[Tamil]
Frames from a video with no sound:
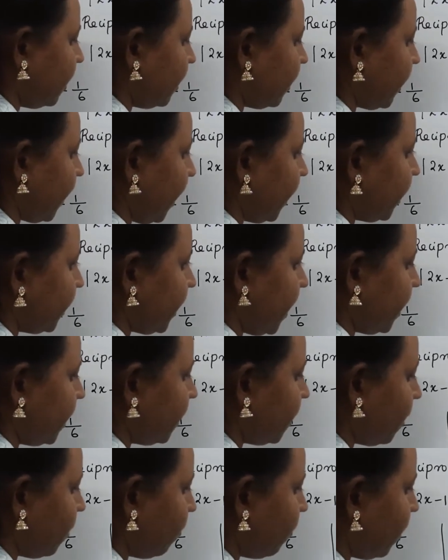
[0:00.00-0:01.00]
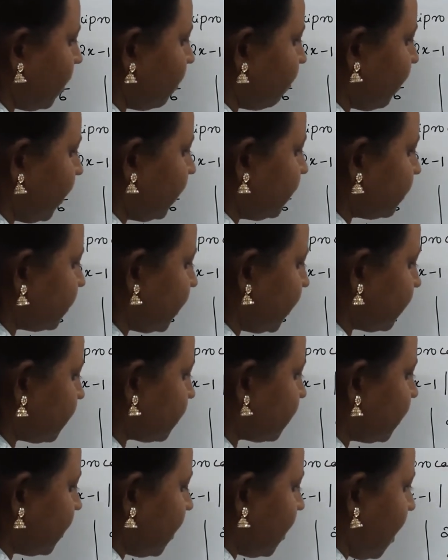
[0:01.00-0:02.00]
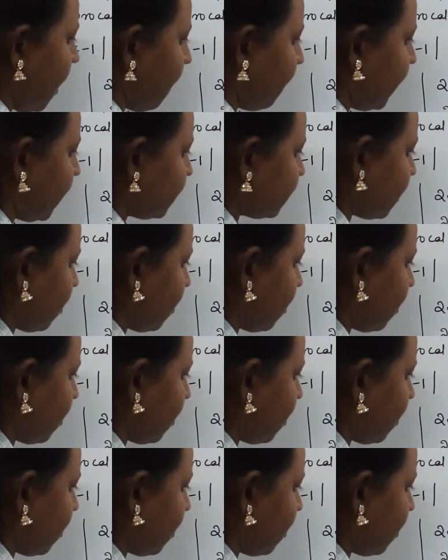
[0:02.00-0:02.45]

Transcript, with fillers: கிரேட்டர் தேன் ஒன் பை சிக்ஸ் ப்ளஸ்